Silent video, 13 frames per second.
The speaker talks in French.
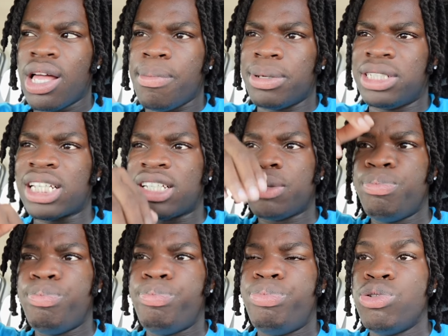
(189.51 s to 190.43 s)
Mais si j'achète
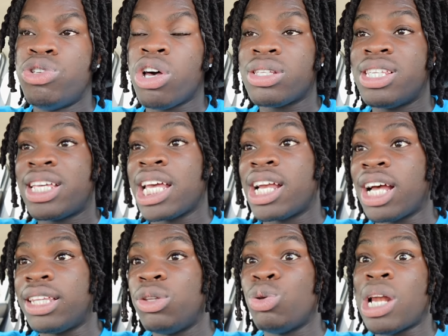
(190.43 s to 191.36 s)
plusieurs tickets
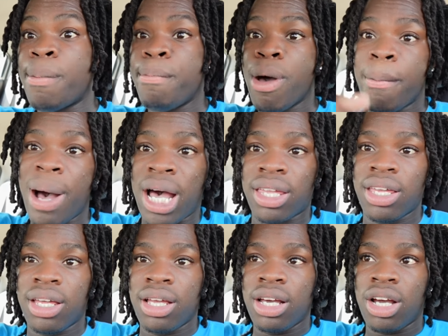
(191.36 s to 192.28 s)
à de la même marque,
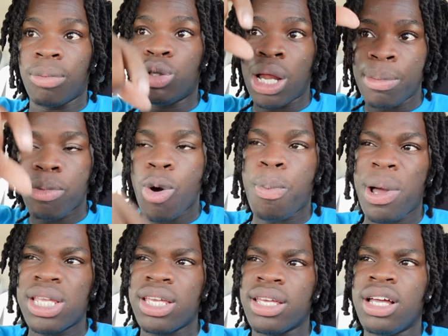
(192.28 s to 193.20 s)
comme de la même
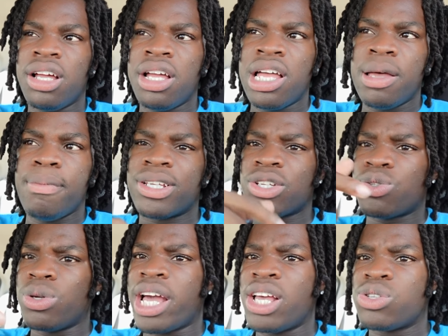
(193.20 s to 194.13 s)
compagnie, mes chances
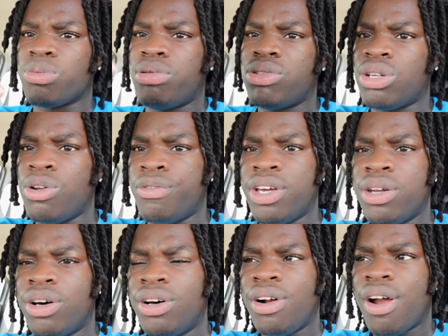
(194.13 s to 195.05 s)
de gagner sont plus élevées,
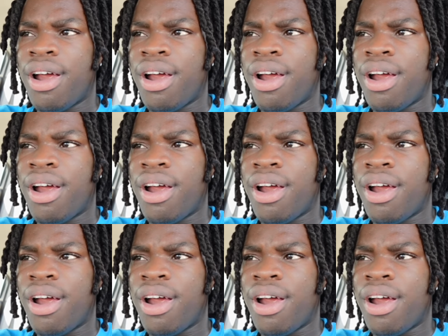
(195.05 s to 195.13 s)
non